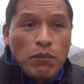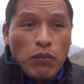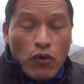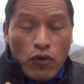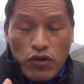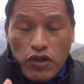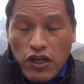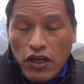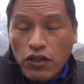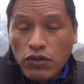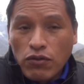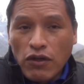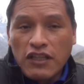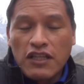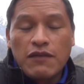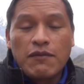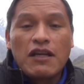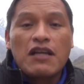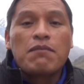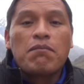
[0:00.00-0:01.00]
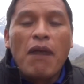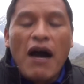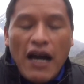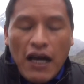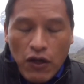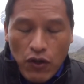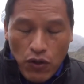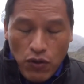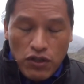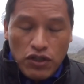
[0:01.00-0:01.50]
proyecto a nivel
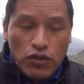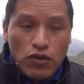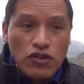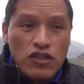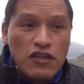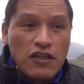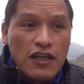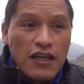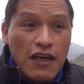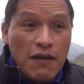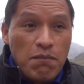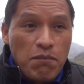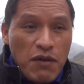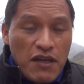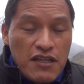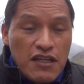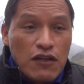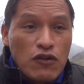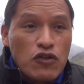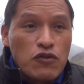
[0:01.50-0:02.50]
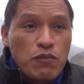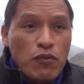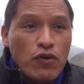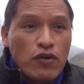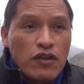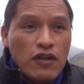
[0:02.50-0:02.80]
macro, entonces que empiecen los,